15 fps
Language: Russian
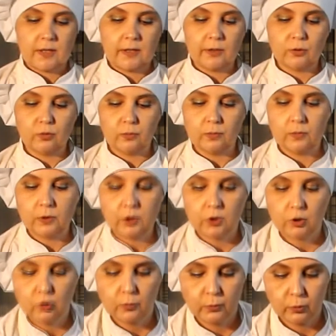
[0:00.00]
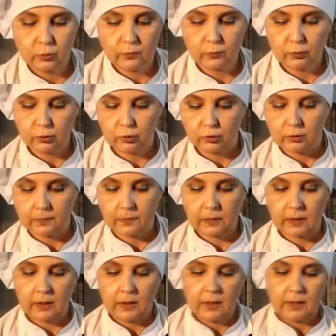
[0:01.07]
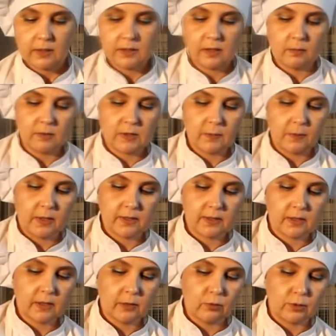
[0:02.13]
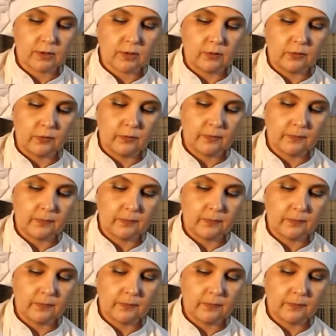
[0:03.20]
нальем теплую воду 75 градусов.